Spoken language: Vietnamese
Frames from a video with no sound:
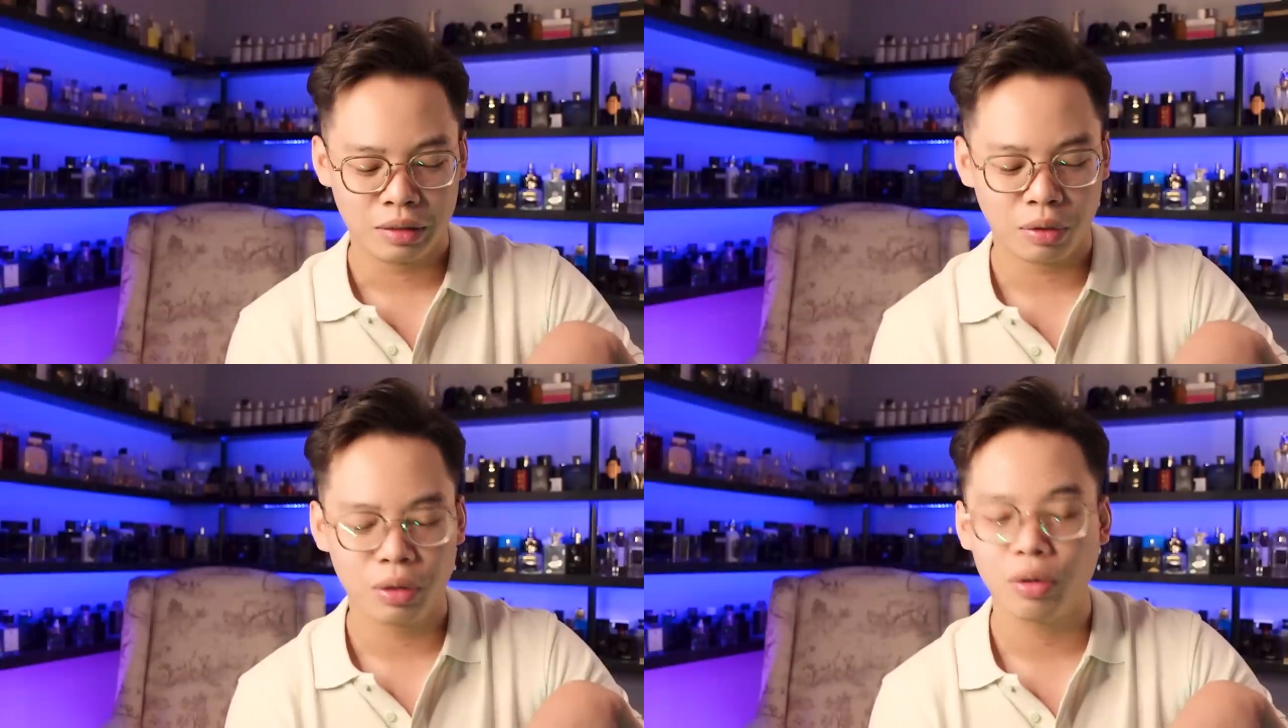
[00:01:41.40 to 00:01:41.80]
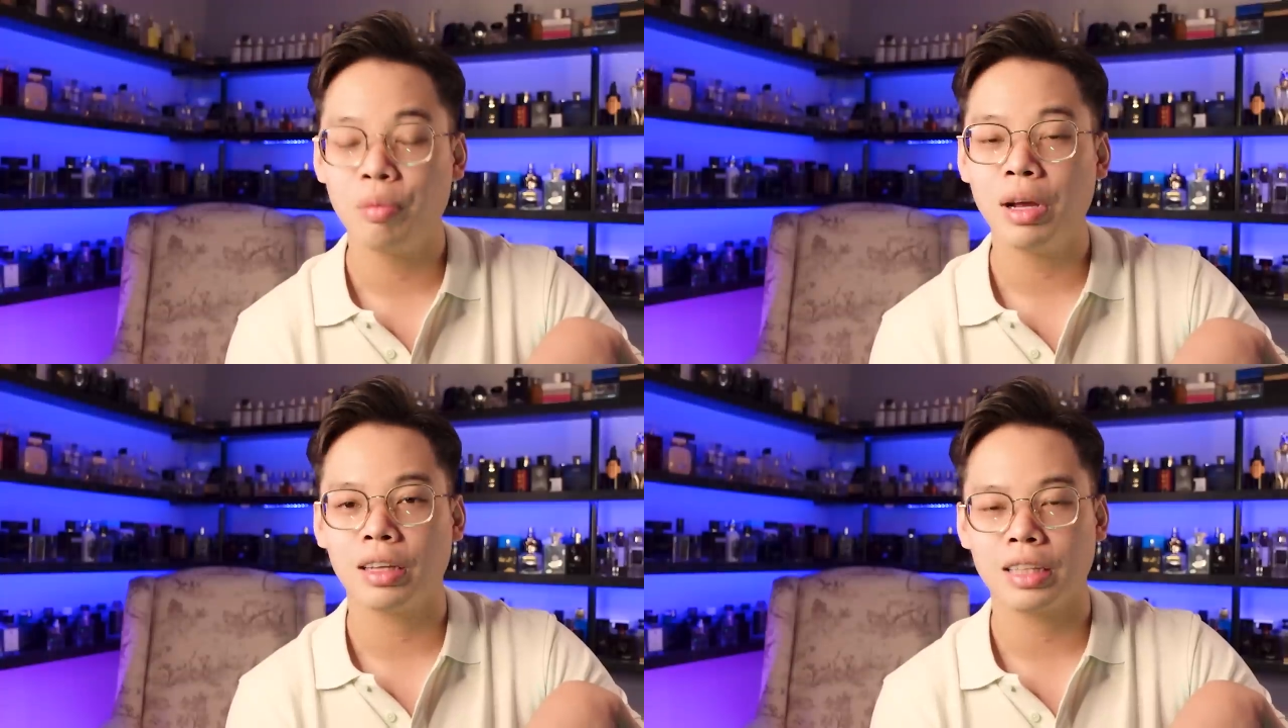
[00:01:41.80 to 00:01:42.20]
thôi
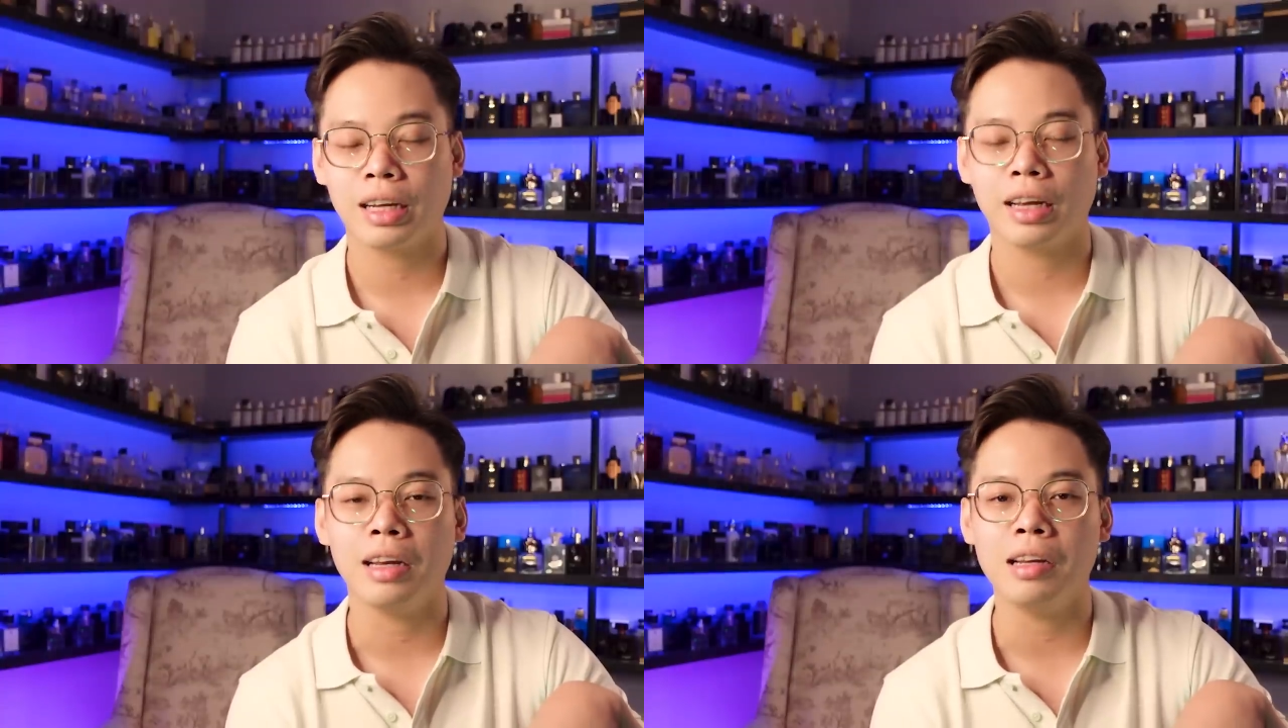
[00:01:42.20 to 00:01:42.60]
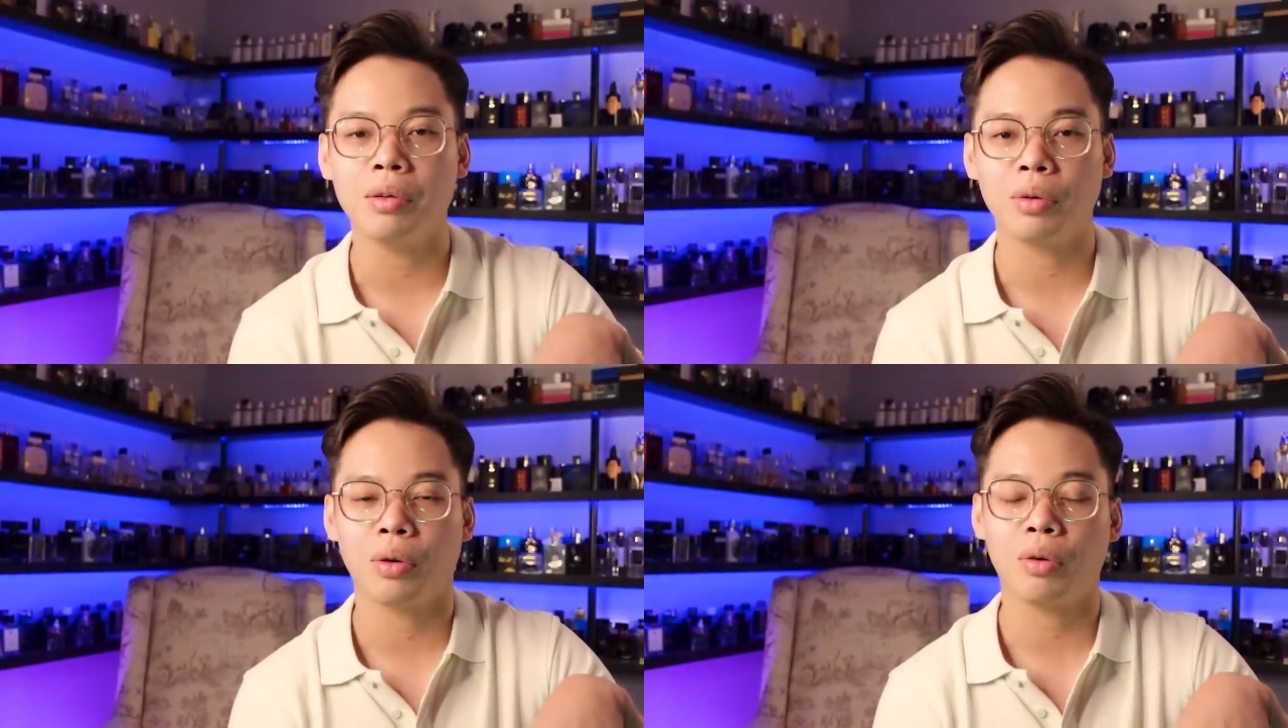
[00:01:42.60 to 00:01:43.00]
không biết là chai này
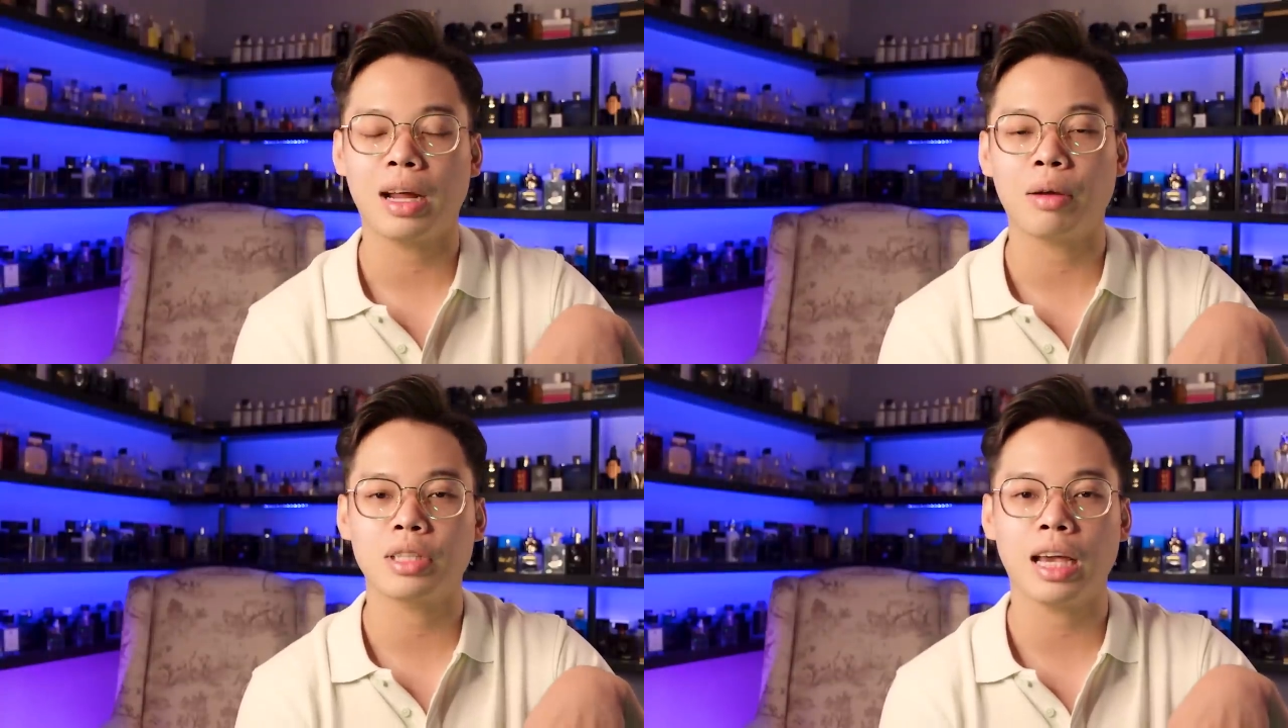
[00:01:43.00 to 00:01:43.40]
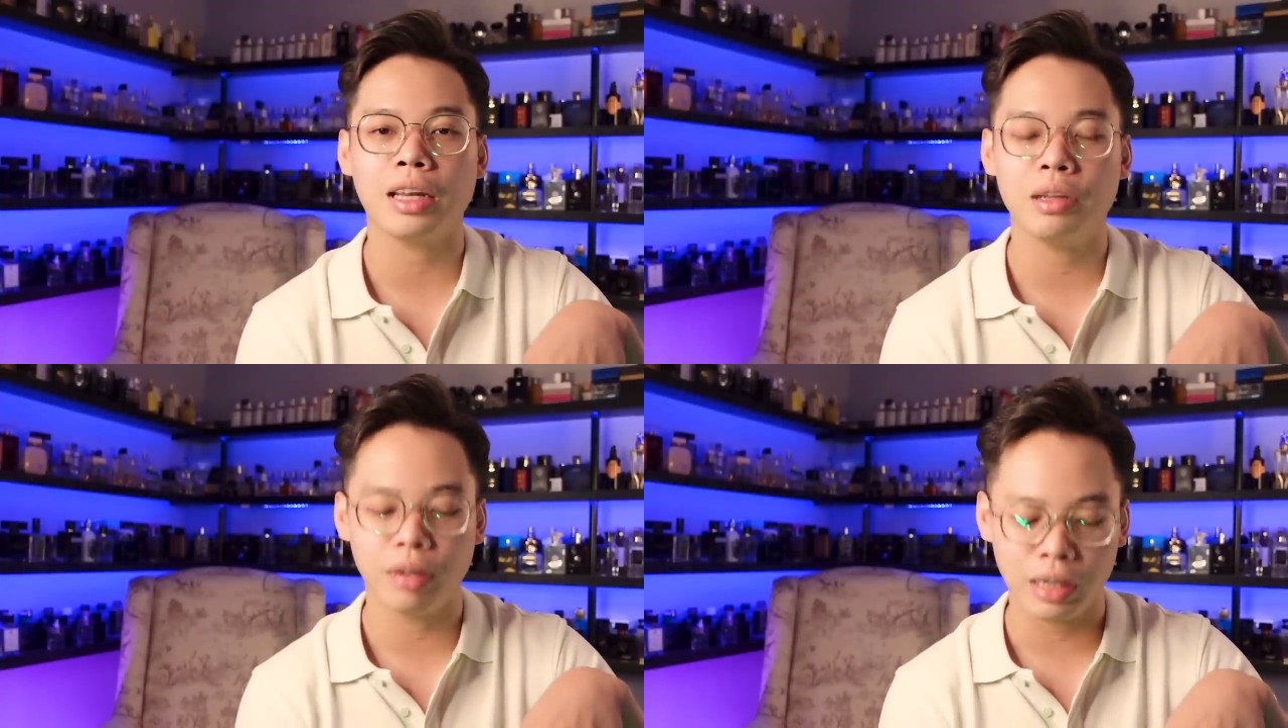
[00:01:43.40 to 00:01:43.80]
liệu nó có tạo
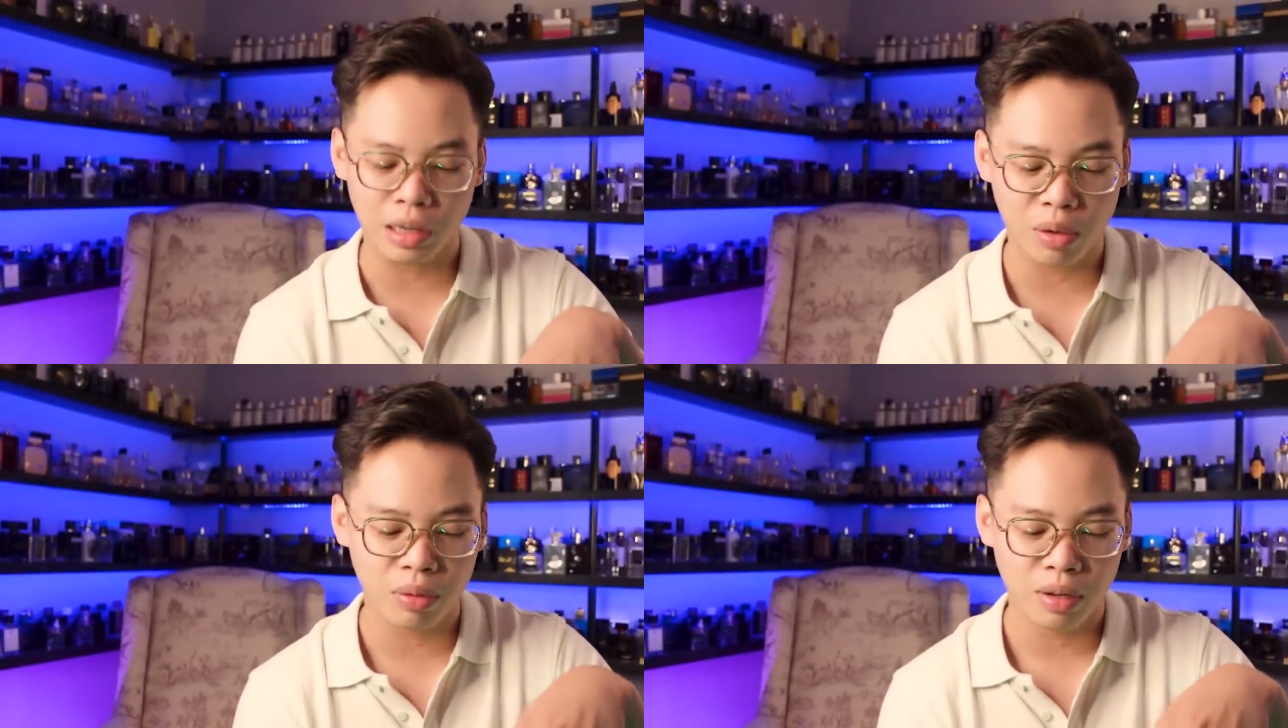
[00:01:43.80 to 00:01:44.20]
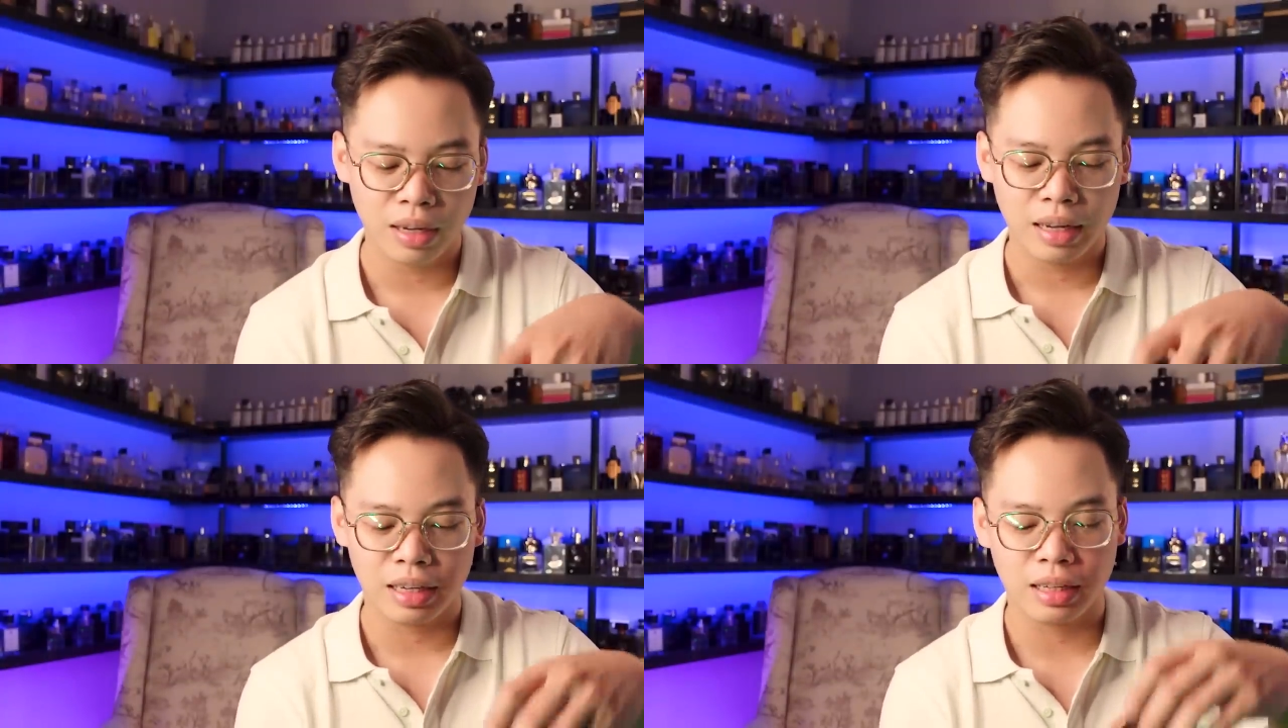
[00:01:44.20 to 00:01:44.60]
chen như vậy không
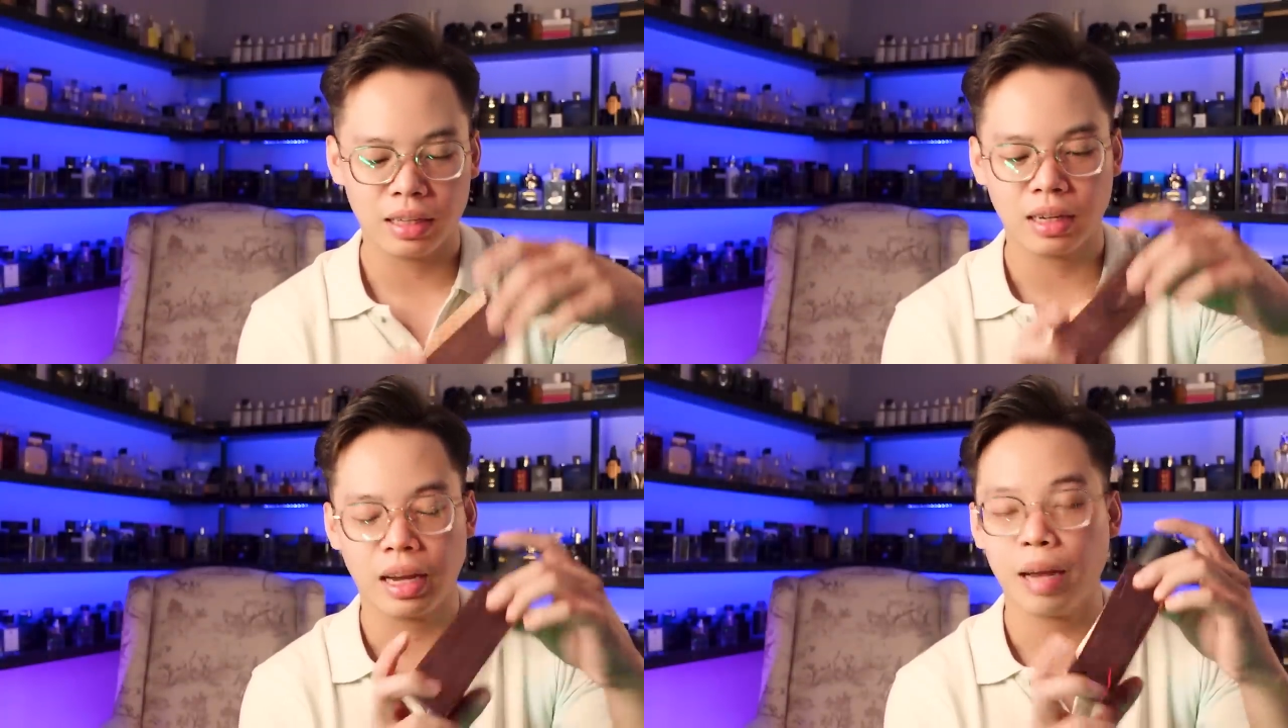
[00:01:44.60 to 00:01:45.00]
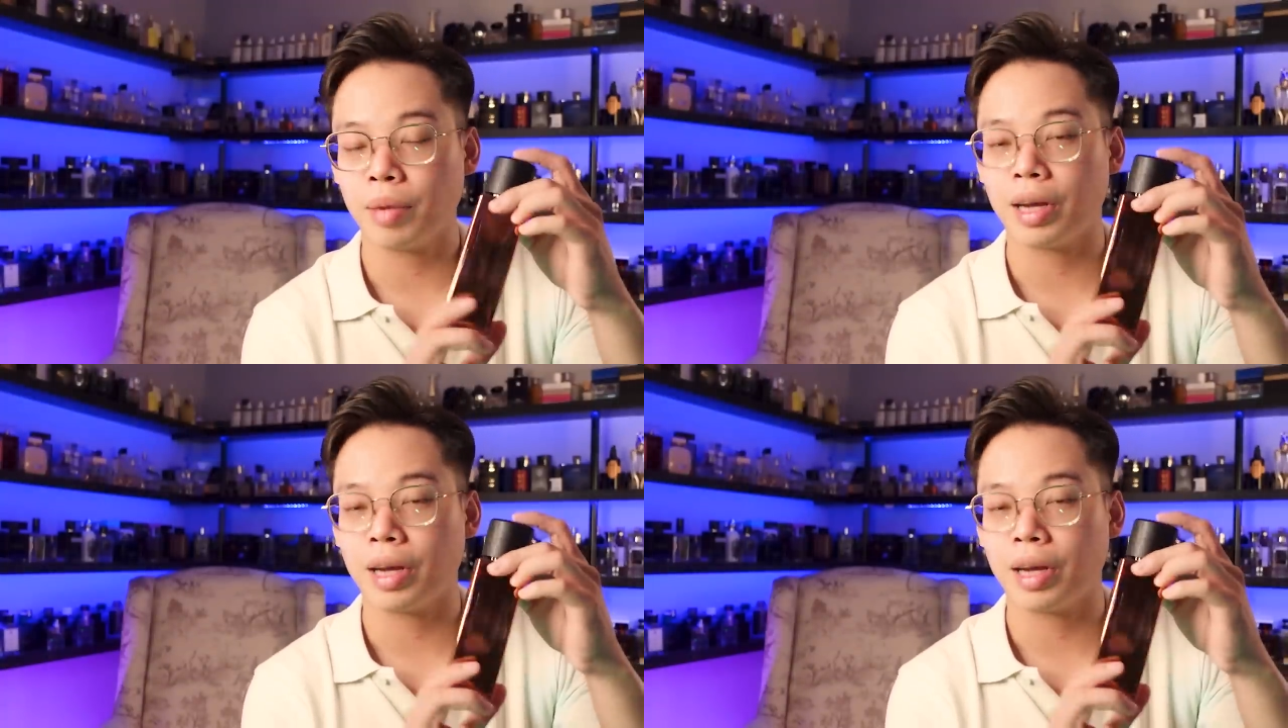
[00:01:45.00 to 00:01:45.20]
thì à, em